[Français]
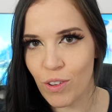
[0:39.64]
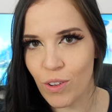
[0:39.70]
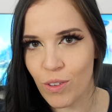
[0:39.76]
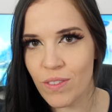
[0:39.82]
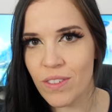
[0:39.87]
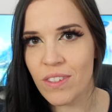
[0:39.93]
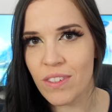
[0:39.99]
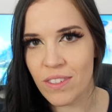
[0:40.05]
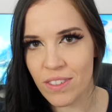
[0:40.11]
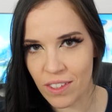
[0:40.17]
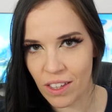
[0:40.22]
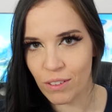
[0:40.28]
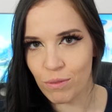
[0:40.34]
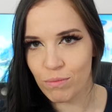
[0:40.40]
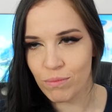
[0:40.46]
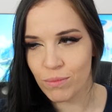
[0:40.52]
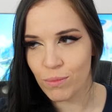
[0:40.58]
France,
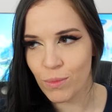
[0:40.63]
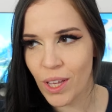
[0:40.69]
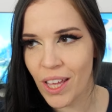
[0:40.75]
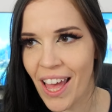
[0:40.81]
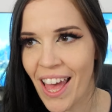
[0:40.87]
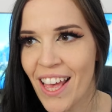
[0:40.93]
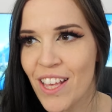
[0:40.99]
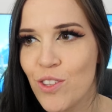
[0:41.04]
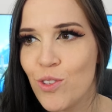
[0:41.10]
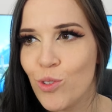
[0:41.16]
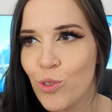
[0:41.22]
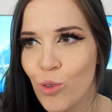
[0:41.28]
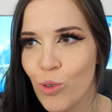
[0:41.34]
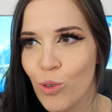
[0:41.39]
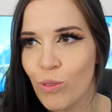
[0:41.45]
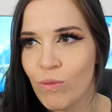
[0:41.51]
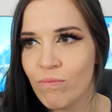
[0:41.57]
c'est est-ce
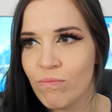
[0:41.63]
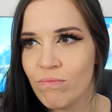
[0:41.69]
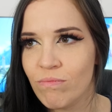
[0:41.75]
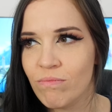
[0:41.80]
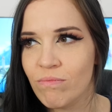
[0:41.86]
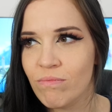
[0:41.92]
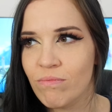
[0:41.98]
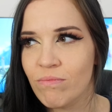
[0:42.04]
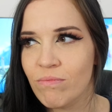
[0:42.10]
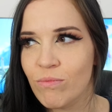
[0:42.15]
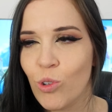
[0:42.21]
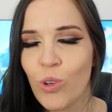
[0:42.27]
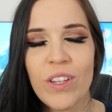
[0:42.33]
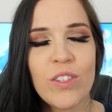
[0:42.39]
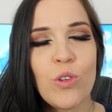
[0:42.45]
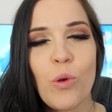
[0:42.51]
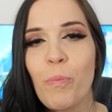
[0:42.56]
que
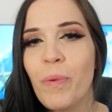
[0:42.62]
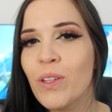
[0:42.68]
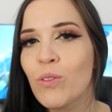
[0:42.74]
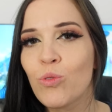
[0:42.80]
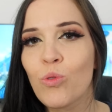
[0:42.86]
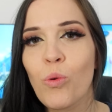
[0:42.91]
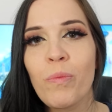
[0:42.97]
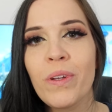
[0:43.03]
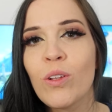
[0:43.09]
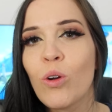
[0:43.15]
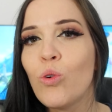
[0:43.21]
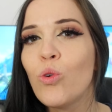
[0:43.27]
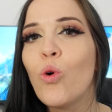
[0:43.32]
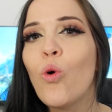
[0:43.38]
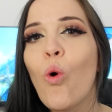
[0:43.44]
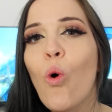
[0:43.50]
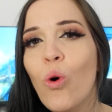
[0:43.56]
on risque pas de tomber dans
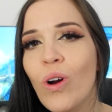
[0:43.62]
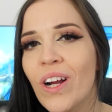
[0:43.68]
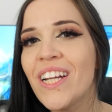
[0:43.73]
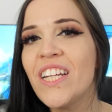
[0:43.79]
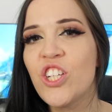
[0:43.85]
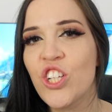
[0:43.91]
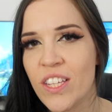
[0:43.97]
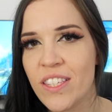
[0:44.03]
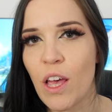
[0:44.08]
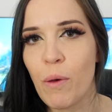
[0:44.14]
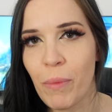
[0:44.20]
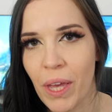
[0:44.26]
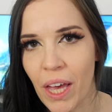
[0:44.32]
le gros cliché sa